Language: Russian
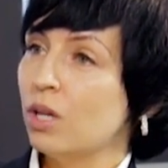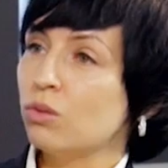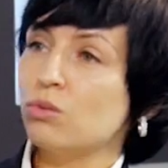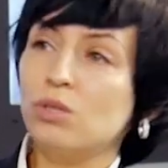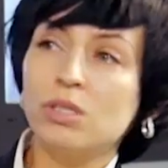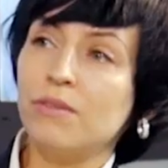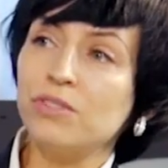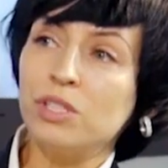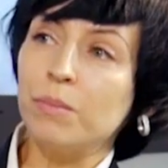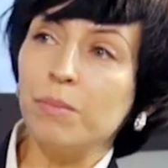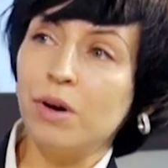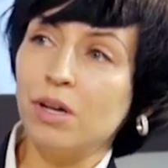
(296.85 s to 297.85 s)
то есть
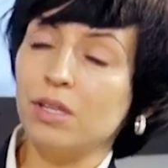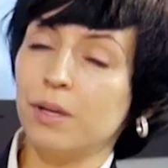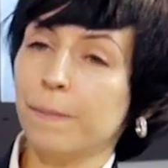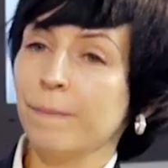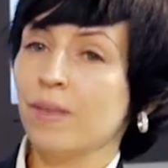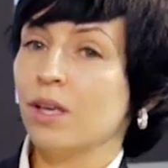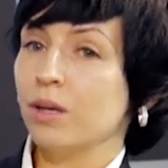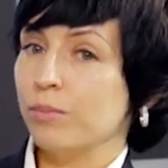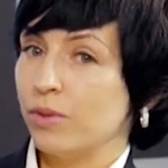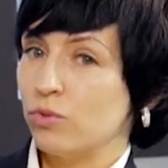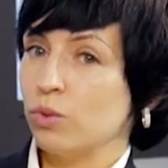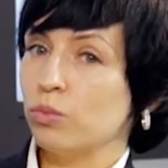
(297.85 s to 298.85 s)
совсем мало.
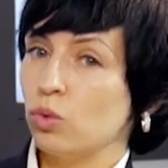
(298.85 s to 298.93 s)
При всем